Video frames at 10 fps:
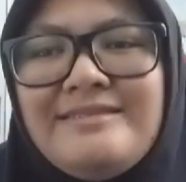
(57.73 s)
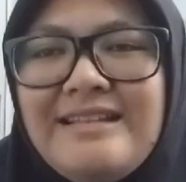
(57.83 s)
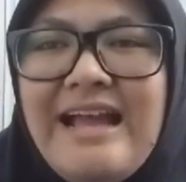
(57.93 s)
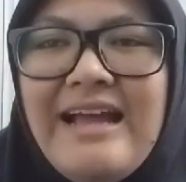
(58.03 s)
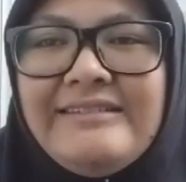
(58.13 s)

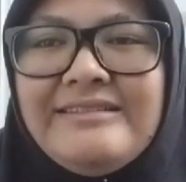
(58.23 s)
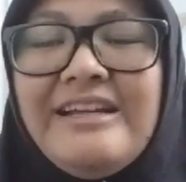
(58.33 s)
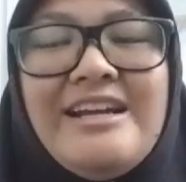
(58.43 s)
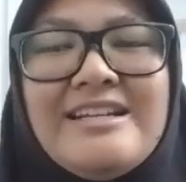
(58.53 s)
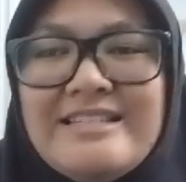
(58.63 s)
dan
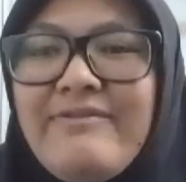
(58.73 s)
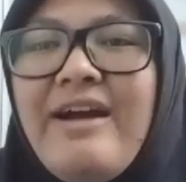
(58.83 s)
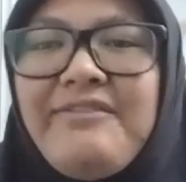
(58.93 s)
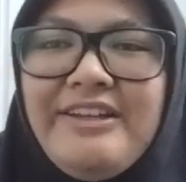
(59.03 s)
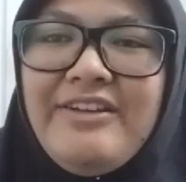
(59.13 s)

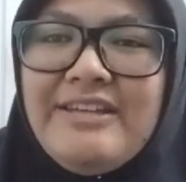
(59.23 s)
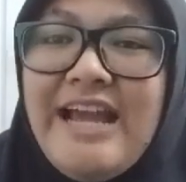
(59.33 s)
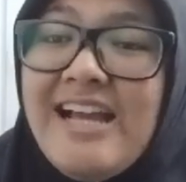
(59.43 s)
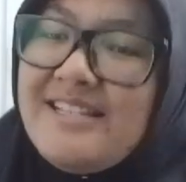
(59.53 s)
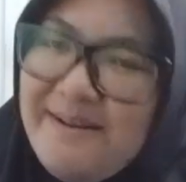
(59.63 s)
simak
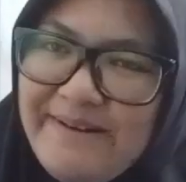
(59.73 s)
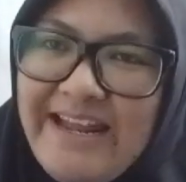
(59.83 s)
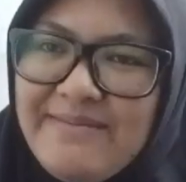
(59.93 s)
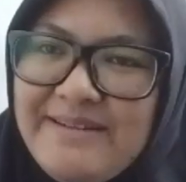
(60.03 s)
videonya sampai